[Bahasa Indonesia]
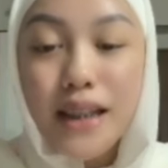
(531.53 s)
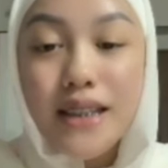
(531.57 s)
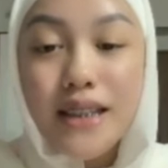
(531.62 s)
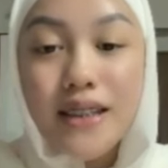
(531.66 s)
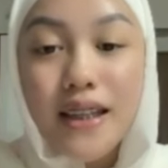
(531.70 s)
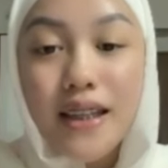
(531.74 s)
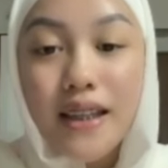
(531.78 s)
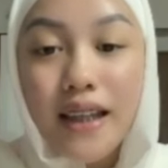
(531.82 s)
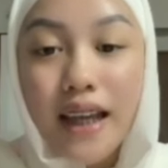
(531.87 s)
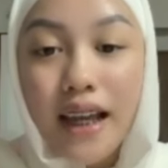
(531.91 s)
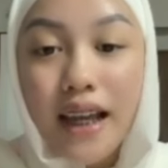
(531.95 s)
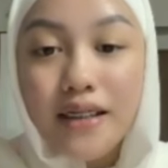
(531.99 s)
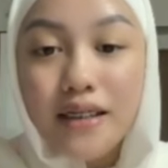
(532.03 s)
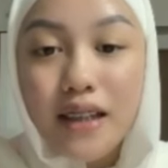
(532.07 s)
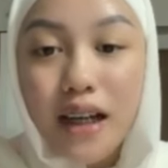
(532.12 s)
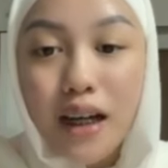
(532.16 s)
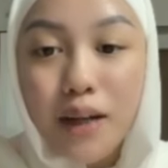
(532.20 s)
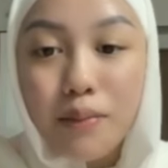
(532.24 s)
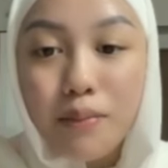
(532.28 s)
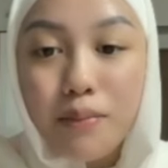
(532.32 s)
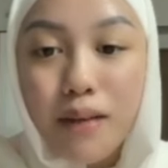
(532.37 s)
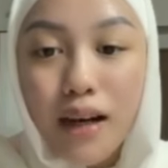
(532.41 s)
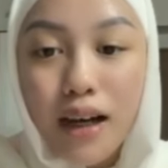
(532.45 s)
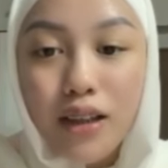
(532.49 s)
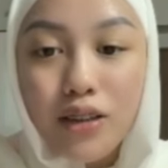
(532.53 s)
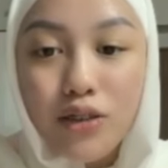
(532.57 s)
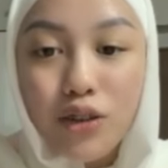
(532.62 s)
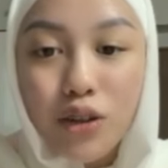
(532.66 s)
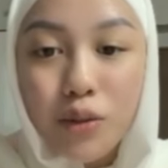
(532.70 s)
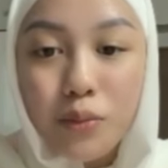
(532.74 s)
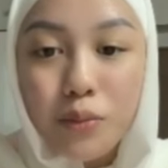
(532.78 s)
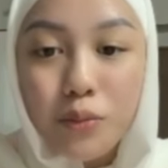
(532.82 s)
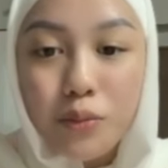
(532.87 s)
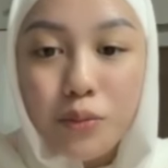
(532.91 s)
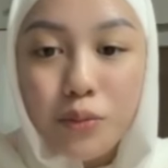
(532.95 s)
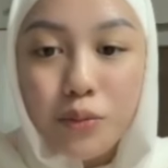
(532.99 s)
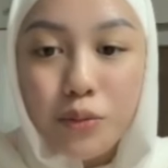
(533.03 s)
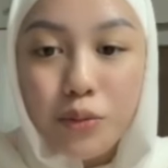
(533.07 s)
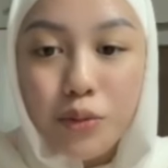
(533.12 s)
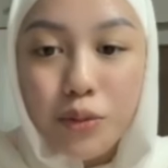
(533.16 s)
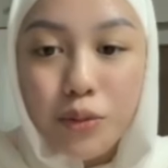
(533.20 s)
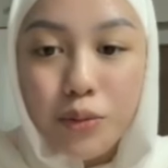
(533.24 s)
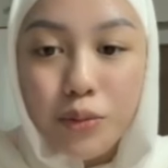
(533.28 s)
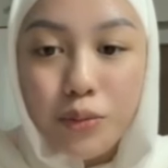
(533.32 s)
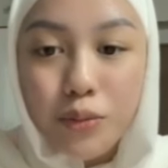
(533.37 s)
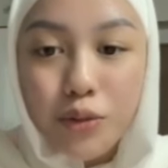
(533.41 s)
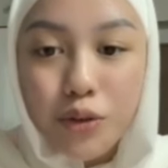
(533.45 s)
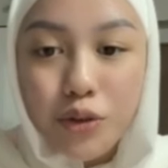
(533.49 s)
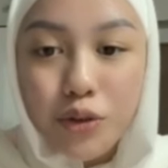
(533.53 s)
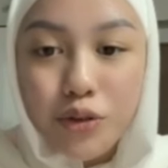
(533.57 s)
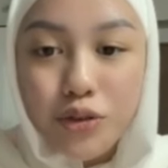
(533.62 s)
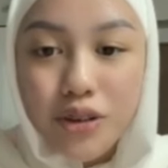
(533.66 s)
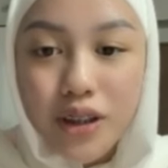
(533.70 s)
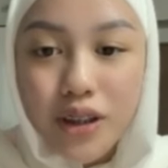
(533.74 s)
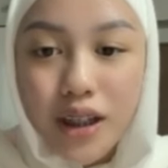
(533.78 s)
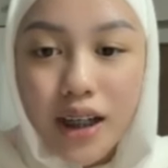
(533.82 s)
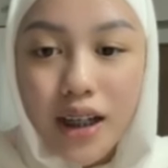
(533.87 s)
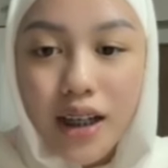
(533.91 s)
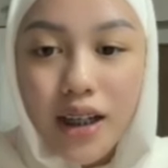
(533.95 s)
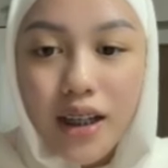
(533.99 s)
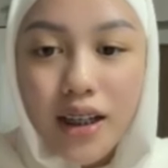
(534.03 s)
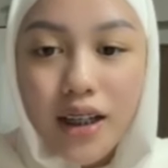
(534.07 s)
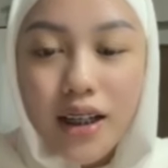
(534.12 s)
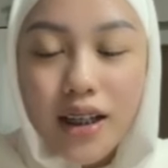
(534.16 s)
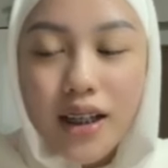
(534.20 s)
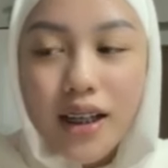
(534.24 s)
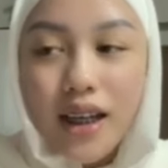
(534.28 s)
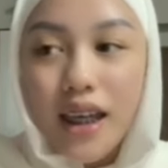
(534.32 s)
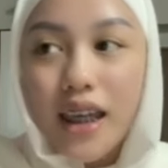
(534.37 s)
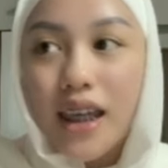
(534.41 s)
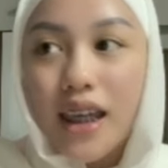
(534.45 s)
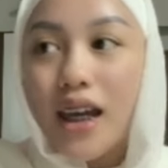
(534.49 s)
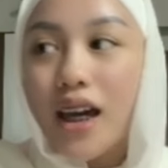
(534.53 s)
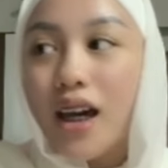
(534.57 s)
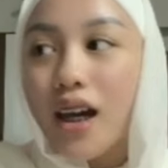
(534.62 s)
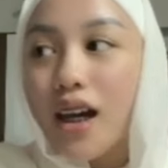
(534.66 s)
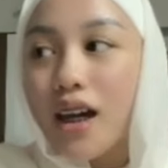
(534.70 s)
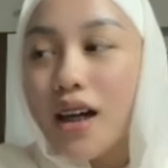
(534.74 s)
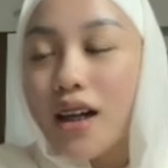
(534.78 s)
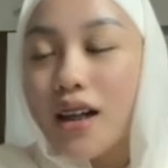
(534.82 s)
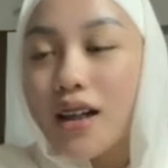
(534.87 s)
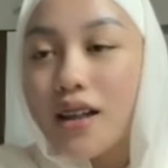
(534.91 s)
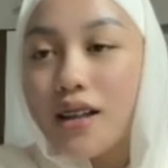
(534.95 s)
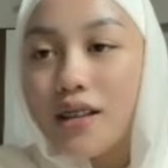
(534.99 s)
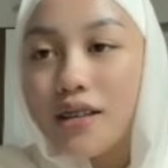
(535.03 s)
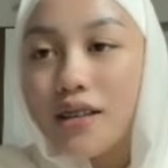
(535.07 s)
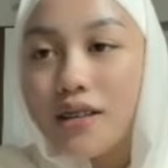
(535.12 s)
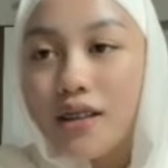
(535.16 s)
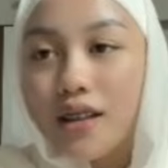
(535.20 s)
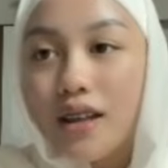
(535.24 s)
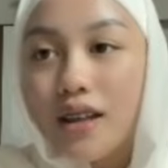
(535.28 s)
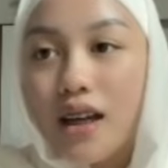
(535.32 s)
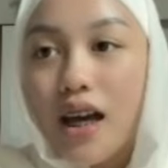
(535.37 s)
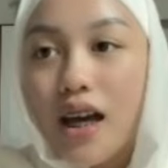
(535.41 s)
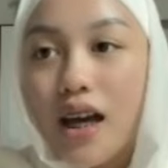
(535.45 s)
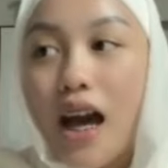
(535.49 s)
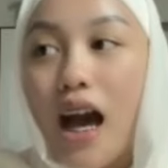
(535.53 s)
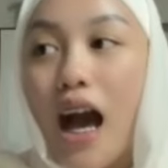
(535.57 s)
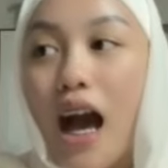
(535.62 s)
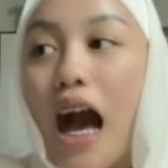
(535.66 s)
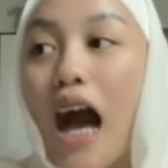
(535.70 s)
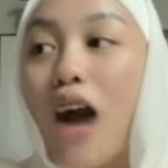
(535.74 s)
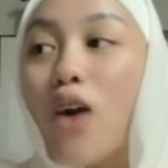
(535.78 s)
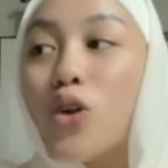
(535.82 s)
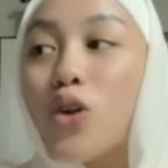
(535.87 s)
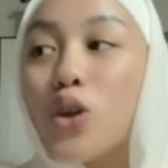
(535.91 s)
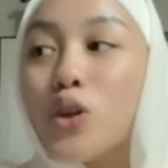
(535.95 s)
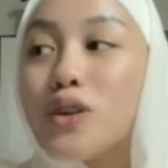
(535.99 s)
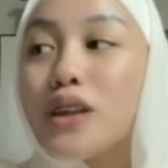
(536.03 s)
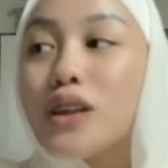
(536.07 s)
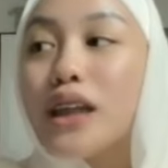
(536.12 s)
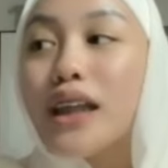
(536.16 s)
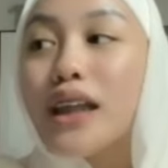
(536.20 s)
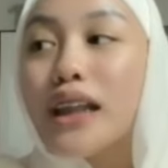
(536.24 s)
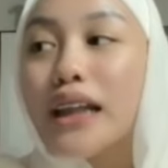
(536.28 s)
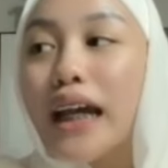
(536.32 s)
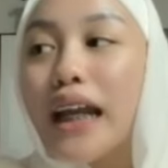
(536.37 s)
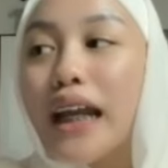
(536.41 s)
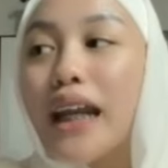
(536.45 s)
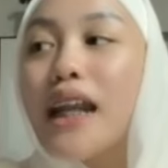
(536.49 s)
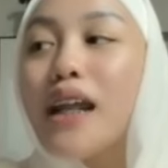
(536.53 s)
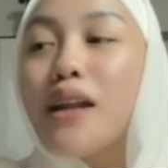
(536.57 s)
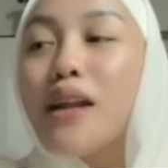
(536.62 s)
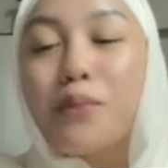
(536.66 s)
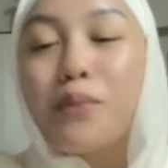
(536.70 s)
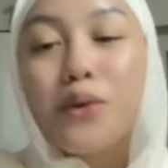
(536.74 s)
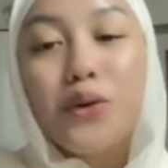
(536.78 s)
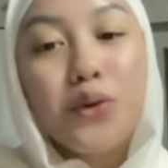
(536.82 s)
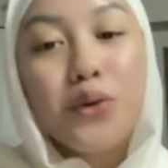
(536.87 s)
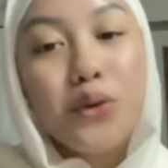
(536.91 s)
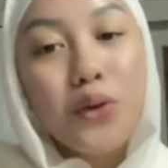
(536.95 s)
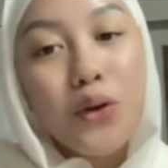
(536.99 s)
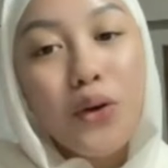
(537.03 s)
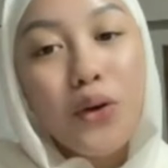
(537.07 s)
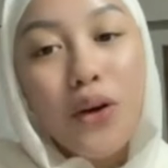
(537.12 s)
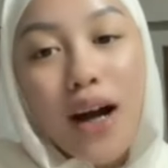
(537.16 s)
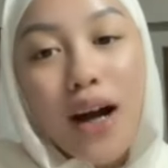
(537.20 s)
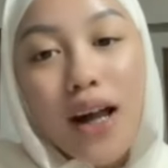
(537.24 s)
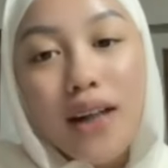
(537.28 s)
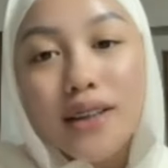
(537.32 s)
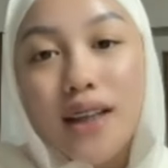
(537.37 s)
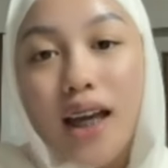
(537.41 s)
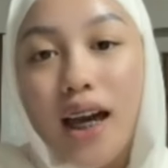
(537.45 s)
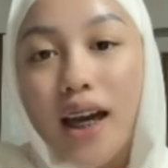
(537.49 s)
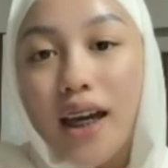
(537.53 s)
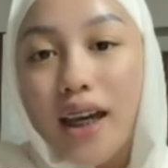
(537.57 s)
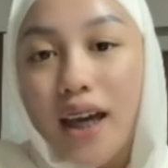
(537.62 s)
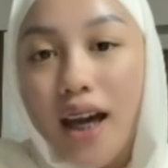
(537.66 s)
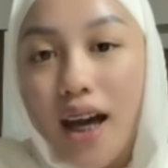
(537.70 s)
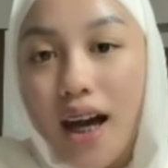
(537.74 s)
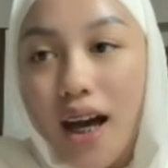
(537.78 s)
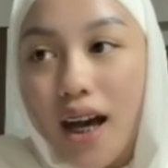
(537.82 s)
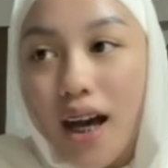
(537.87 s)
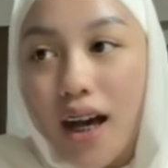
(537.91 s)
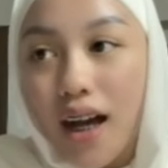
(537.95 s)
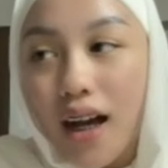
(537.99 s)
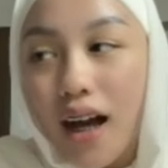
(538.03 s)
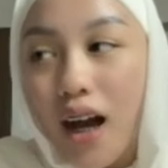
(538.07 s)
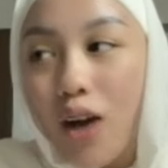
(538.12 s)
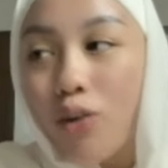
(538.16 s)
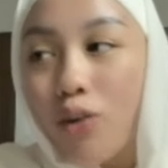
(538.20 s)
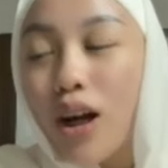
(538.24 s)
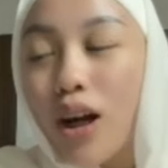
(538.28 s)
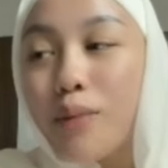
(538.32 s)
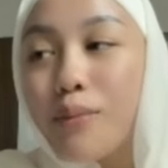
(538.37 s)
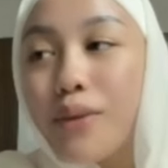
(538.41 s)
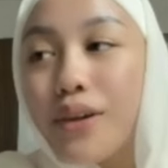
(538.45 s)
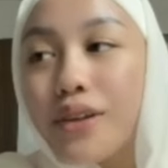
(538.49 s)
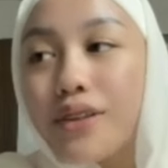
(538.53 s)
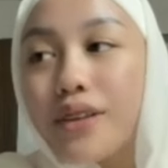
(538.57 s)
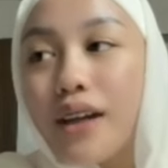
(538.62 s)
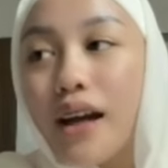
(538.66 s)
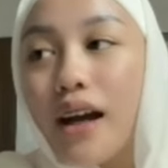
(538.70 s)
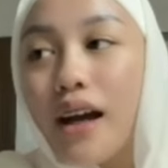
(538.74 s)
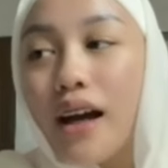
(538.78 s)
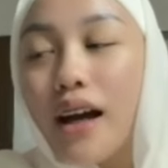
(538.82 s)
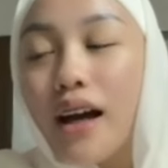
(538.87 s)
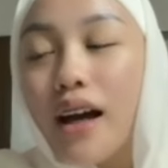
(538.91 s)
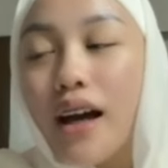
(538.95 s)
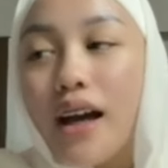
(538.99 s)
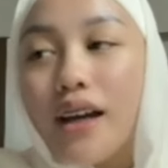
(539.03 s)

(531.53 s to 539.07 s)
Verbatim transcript: Please skincare cakep banget loh mulus cerah. Iya aku tuh skincare dari produk lokal sayang aku nggak bisa